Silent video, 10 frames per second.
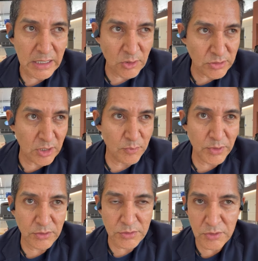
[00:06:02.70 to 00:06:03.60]
En los
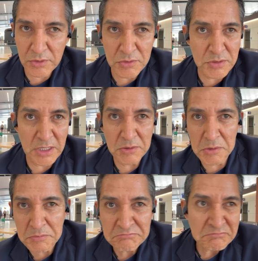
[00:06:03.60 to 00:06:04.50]
aeropuertos estoy
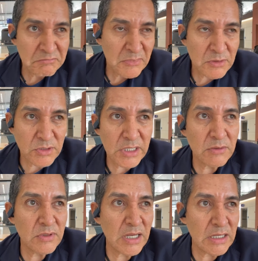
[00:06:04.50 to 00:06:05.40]
encontrando, no
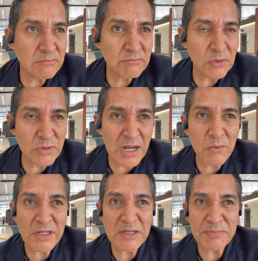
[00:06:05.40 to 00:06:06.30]
sé, una, una
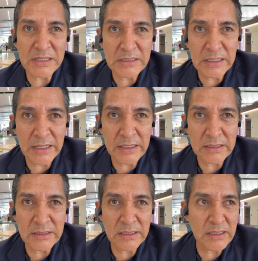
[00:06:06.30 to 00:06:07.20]
cuarta parte de la
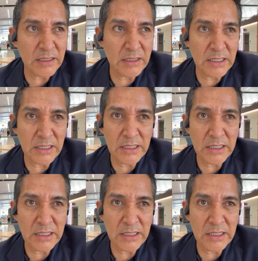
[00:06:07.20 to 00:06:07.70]
gente que,